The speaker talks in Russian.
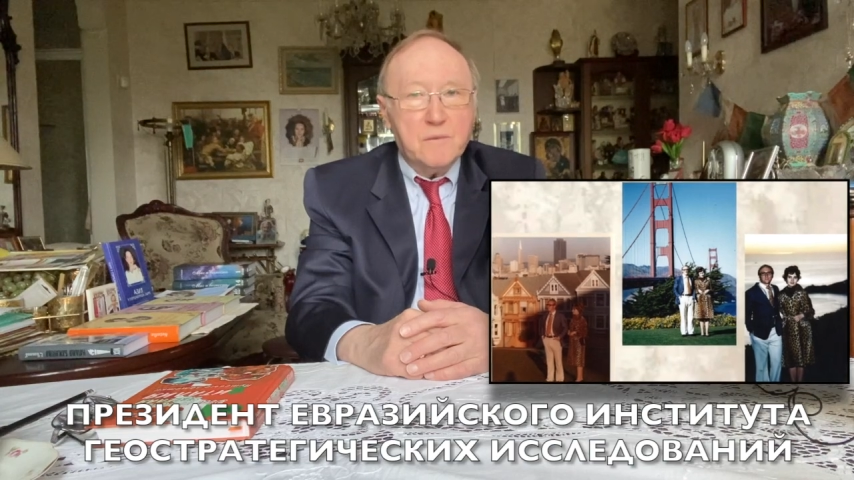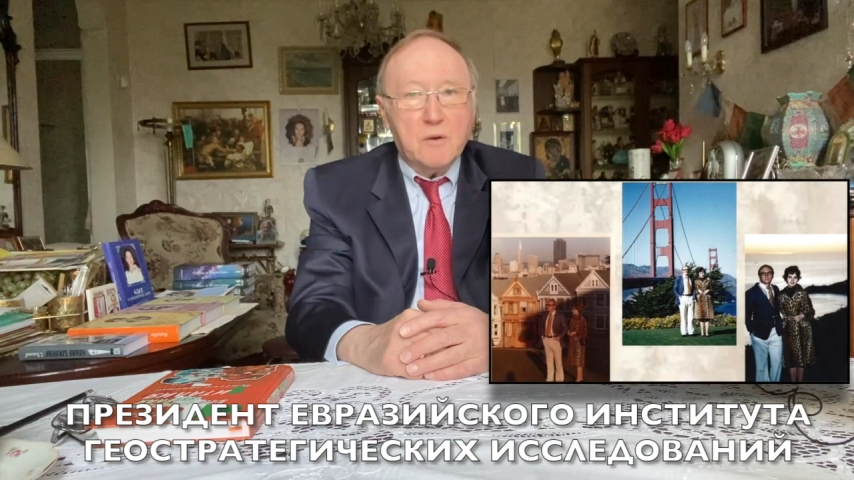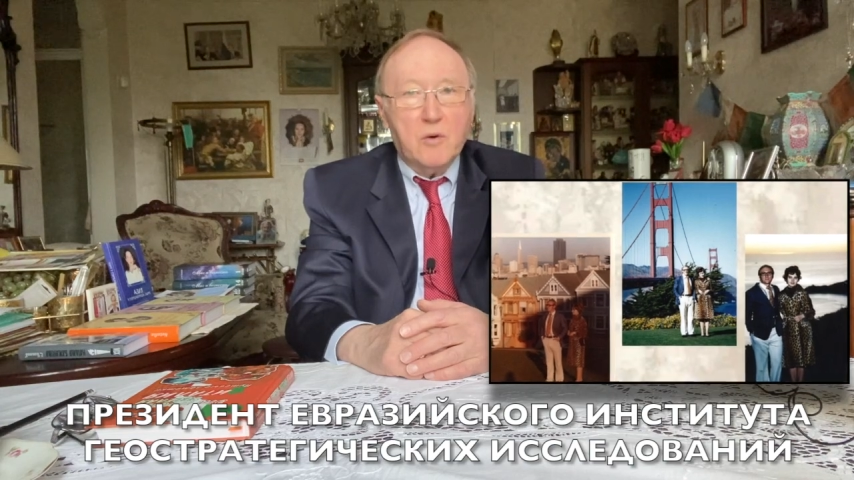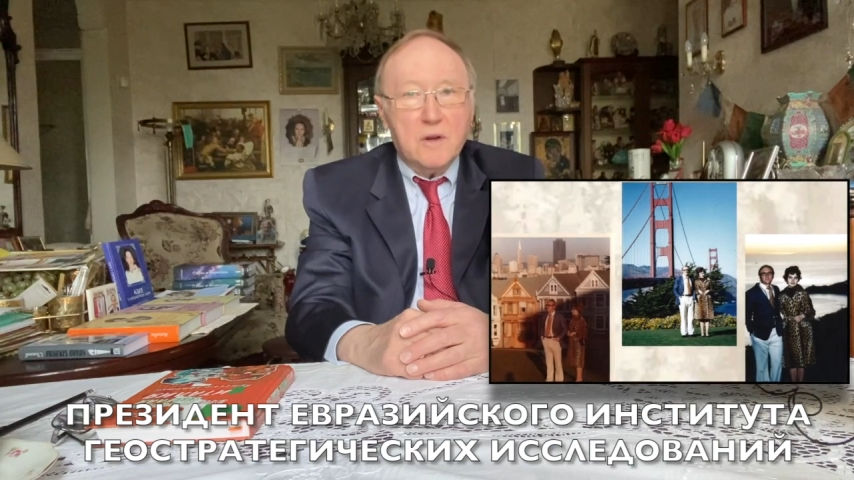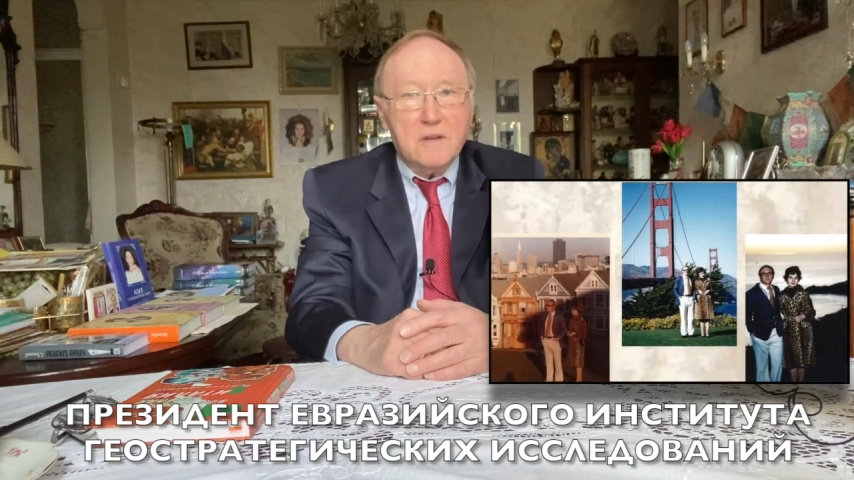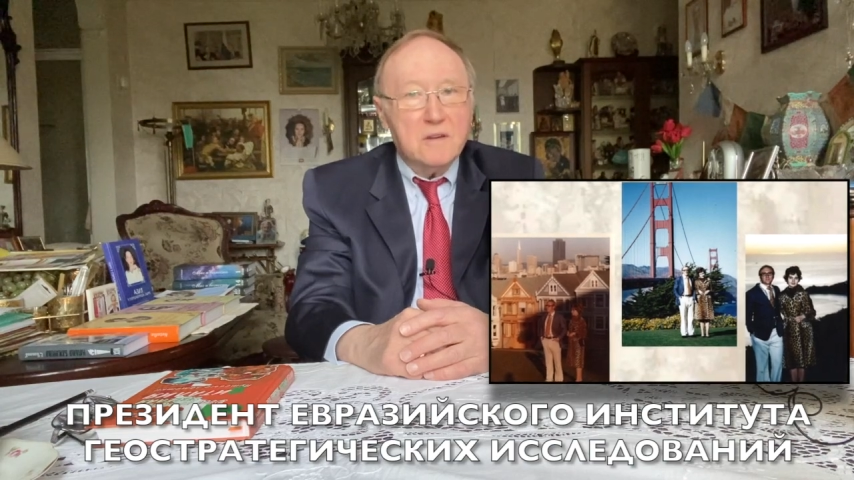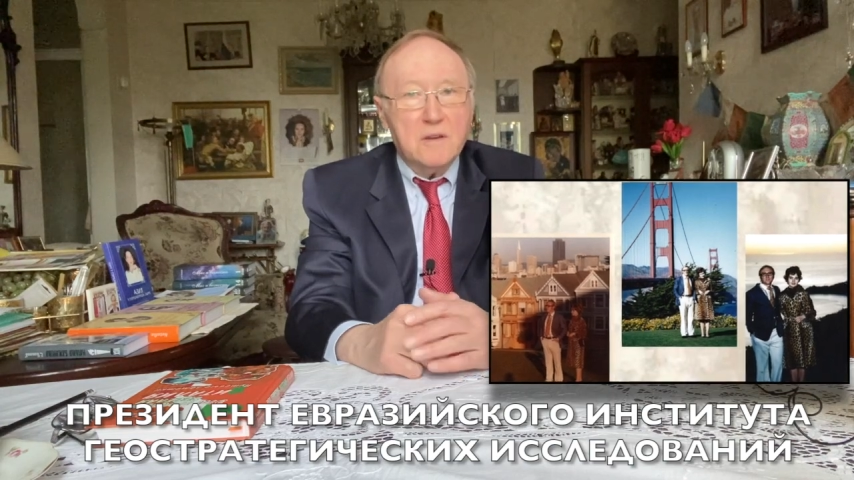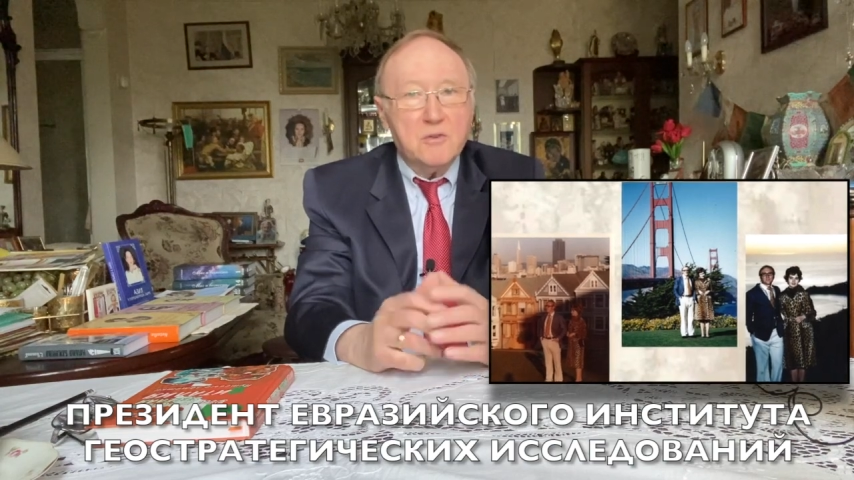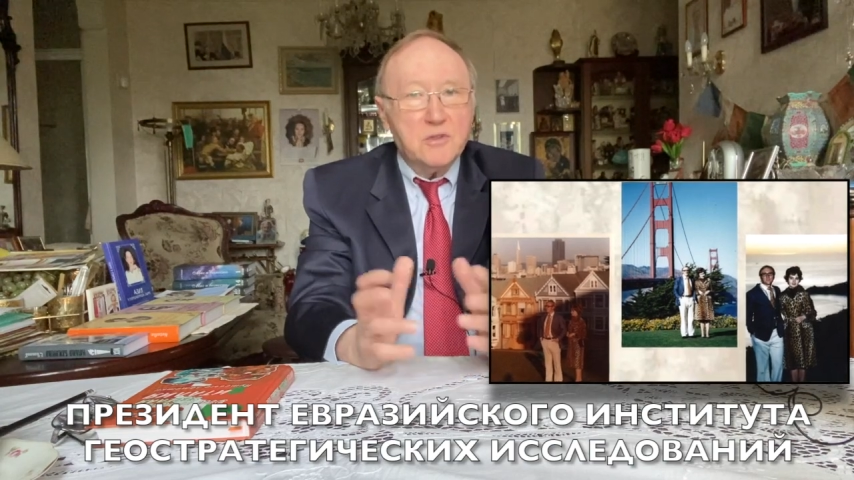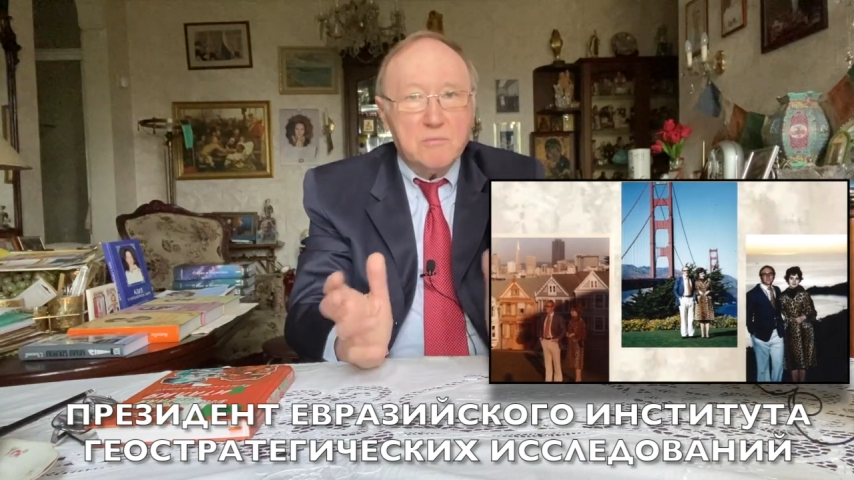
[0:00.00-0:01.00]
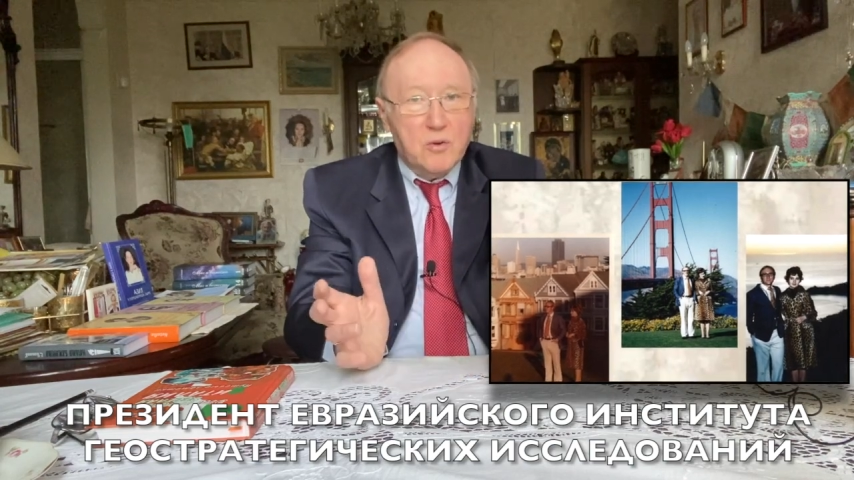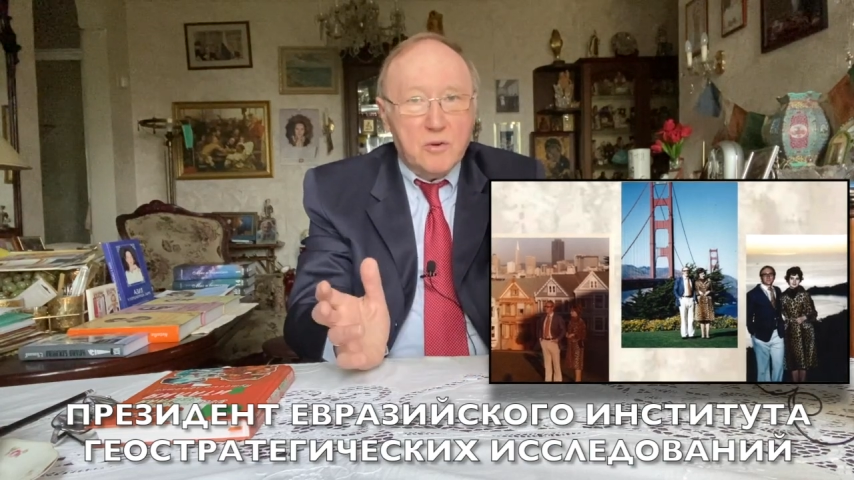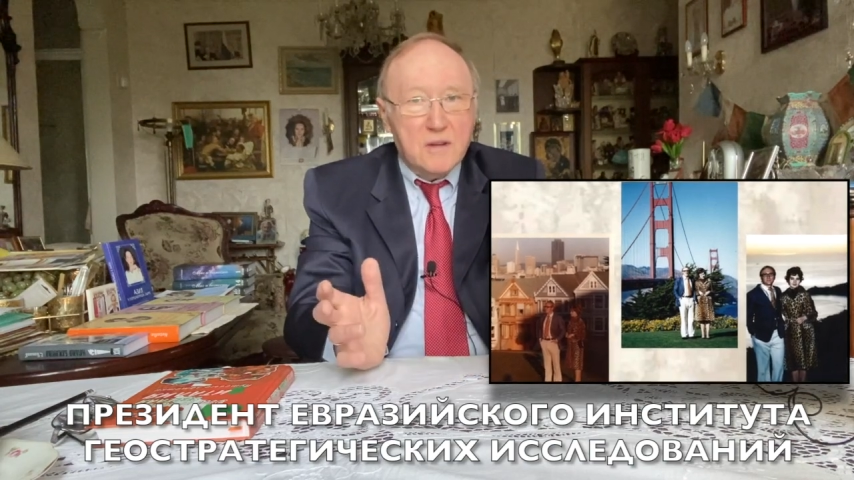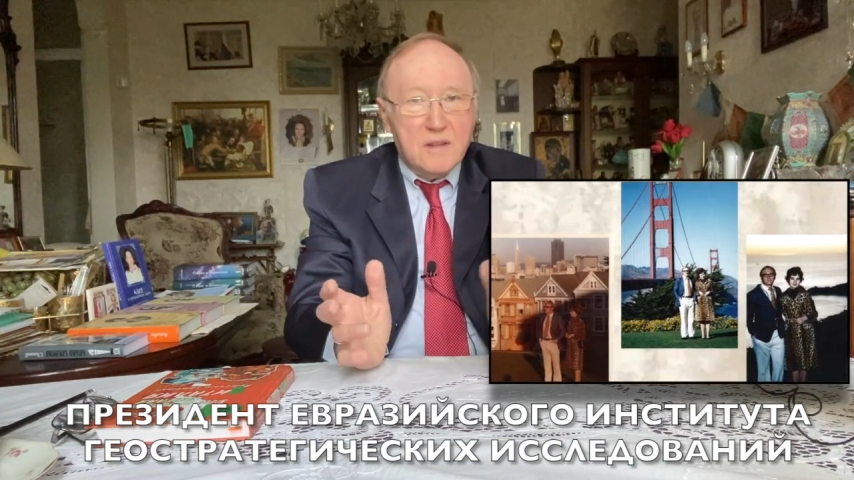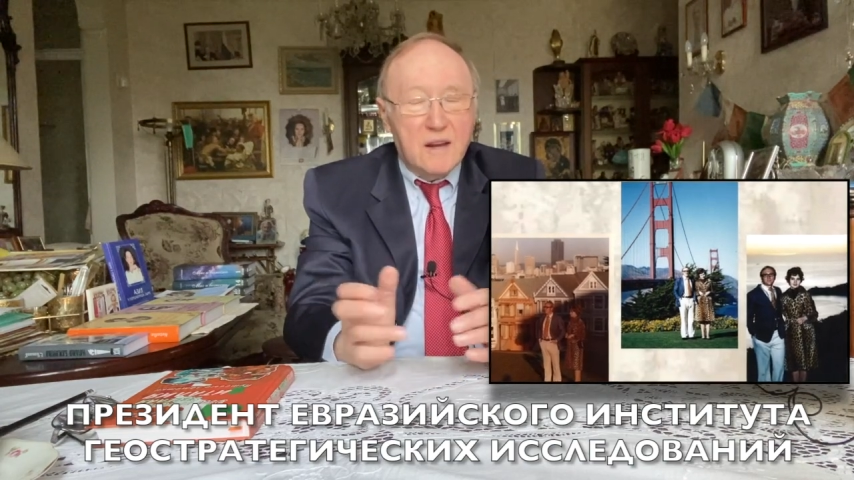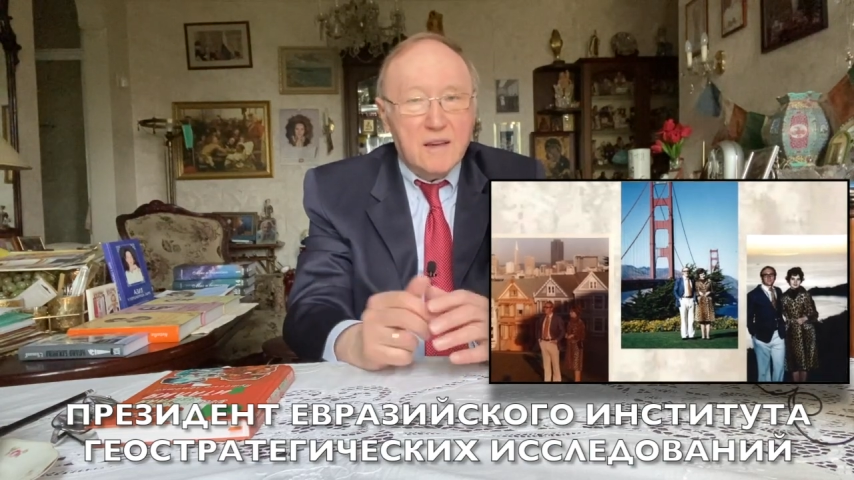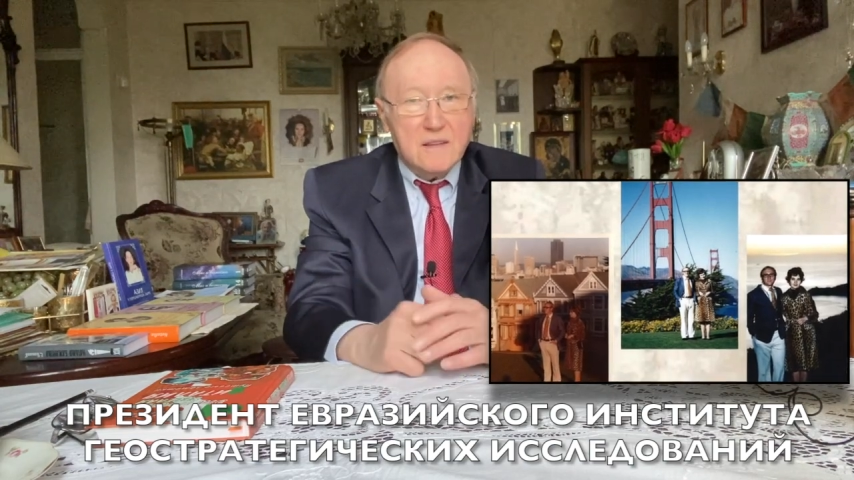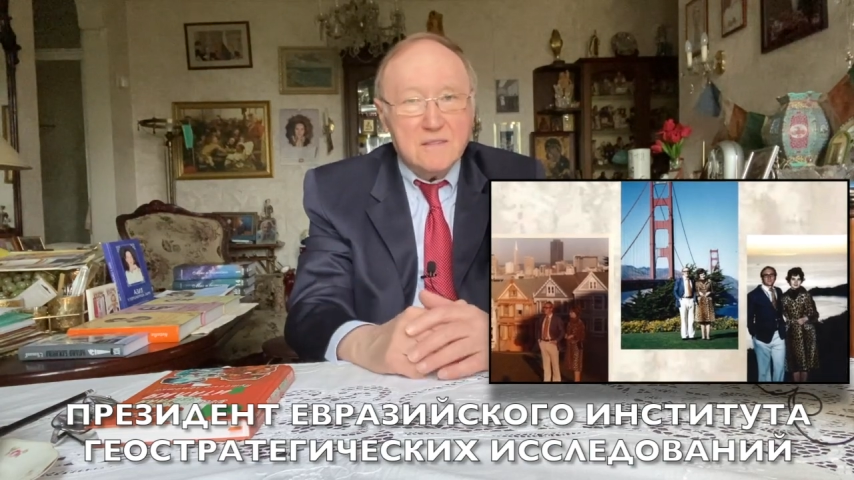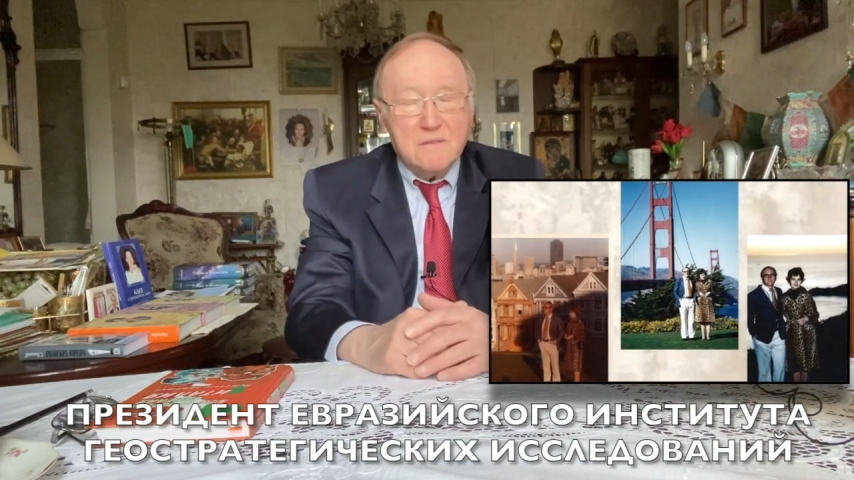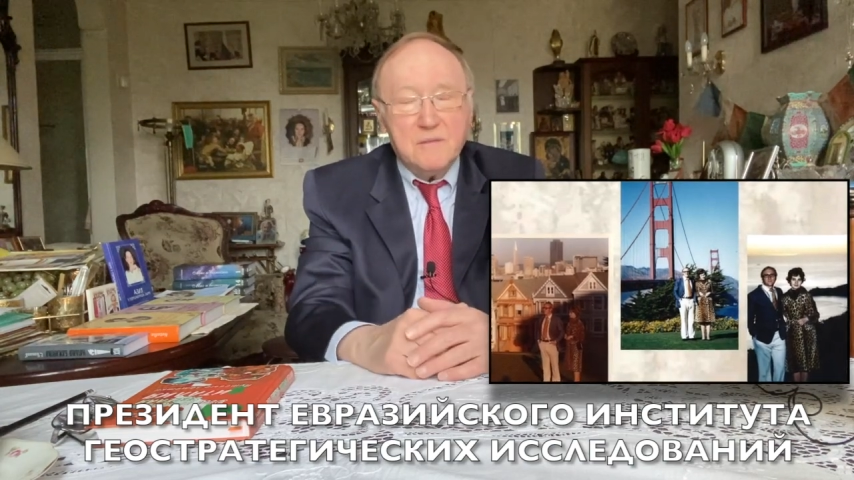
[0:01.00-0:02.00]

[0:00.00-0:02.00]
городе, где очень много итальянцев.